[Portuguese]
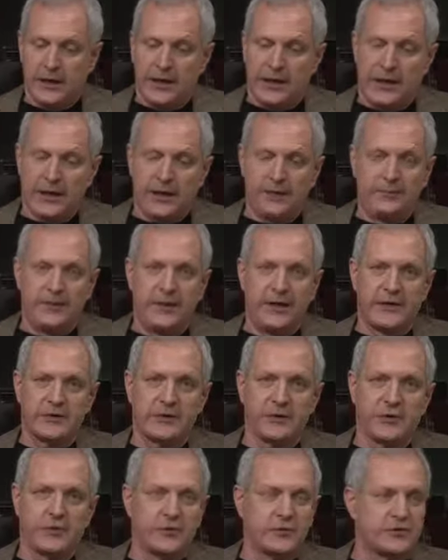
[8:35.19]
a Alemanha
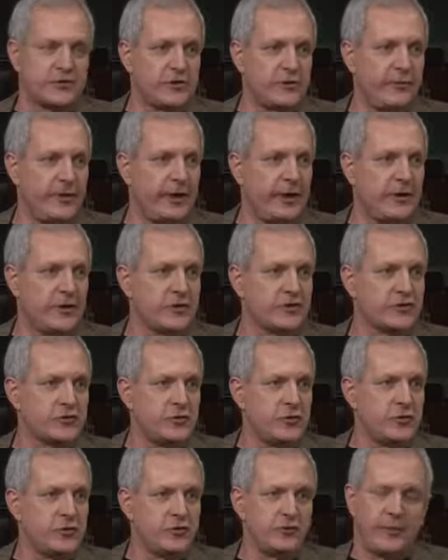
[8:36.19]
jogou o seu melhor
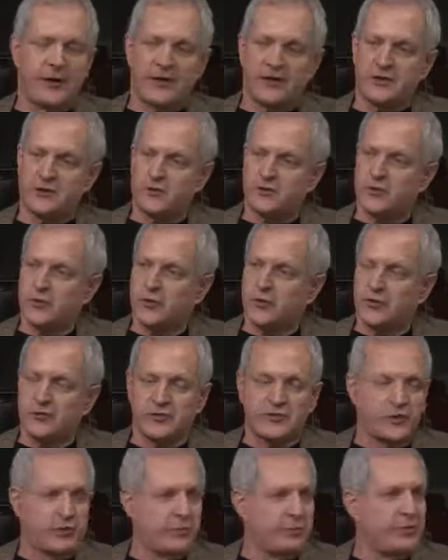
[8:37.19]
jogo e o Brasil jogou o
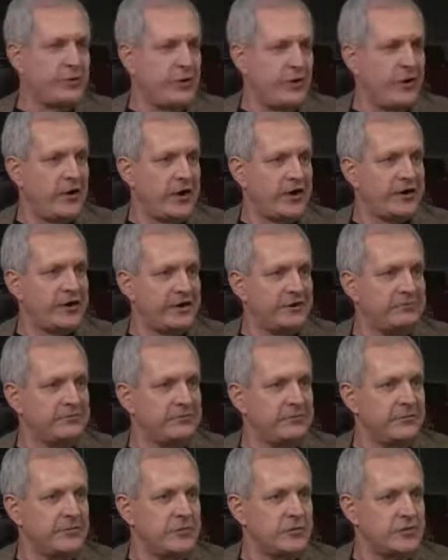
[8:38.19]
seu pior
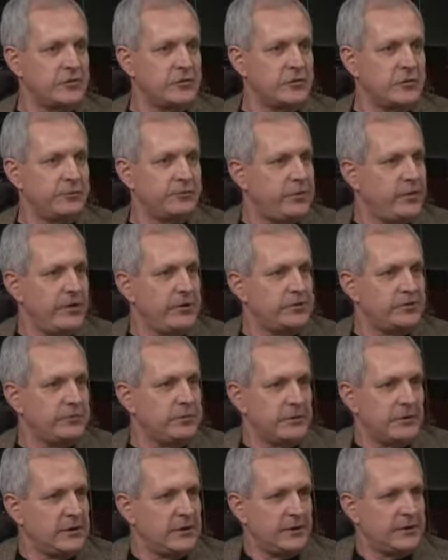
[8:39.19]
jogo. Pronto,
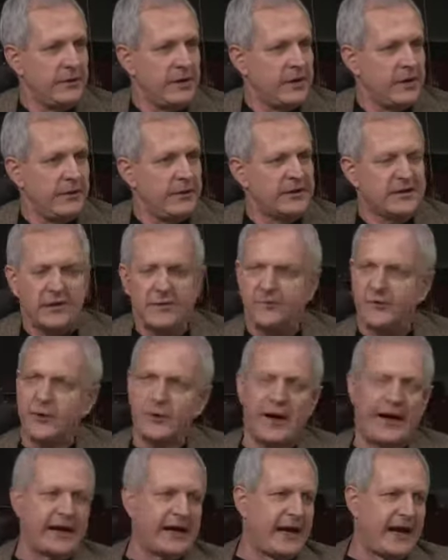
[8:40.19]
está é. acabado. Foi
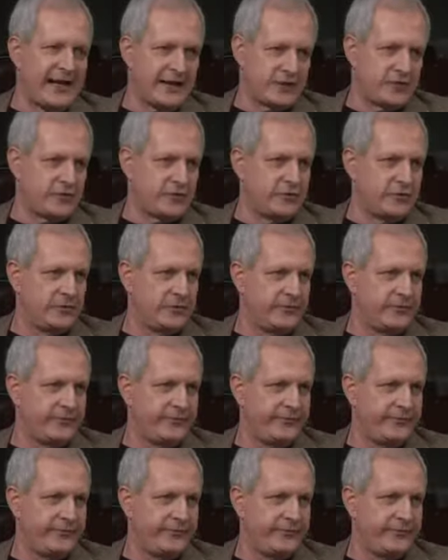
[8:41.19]
um acaso. Foi uma,